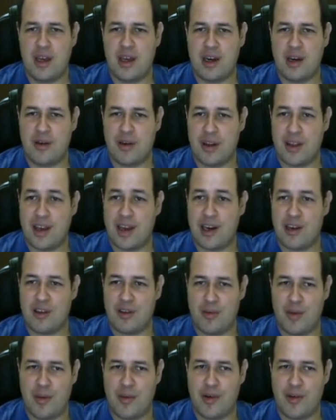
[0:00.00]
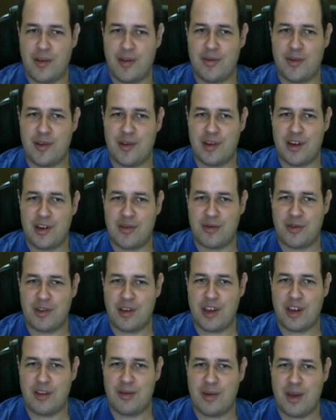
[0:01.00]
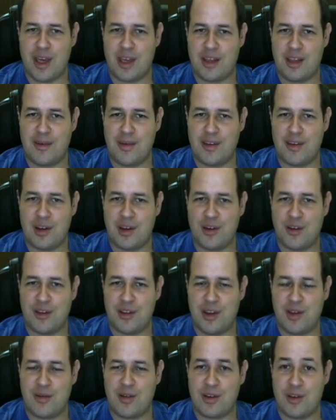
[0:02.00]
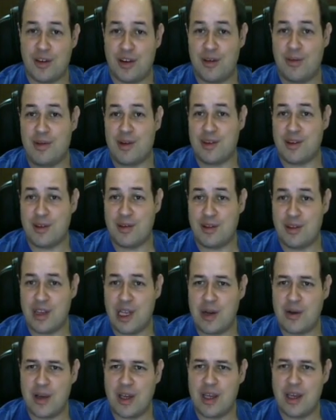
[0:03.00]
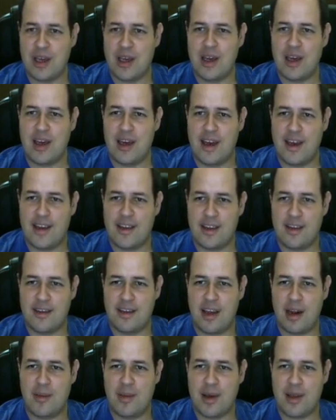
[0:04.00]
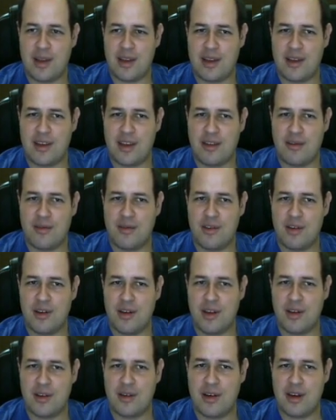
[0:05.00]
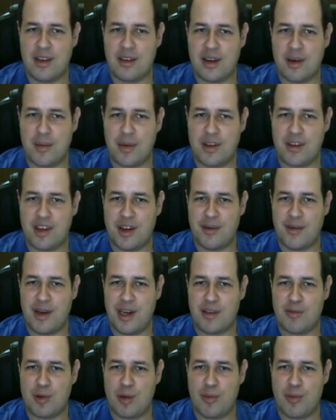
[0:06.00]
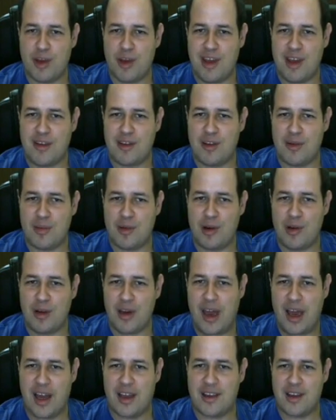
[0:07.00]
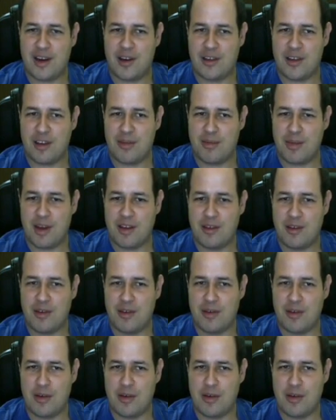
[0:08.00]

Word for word: Recuerden que los homeomorfismos son las funciones biyectivas y continuas con inverso continua. Esencialmente estas funciones son las que preservan las propiedades topológicas de los espacios.